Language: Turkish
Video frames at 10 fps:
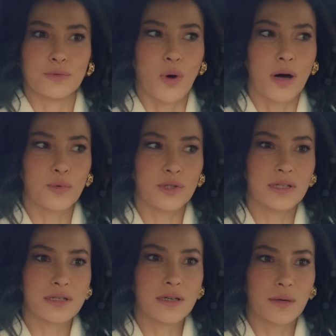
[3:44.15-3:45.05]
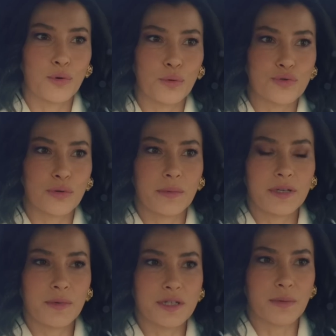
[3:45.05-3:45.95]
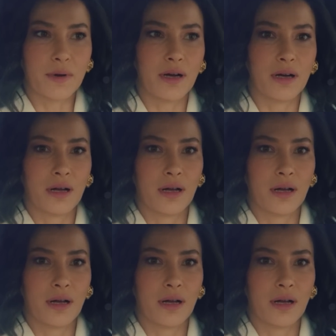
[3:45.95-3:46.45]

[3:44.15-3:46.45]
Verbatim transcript: Doğan bu kadar hızlı kabul olmuş olabilir mi acaba?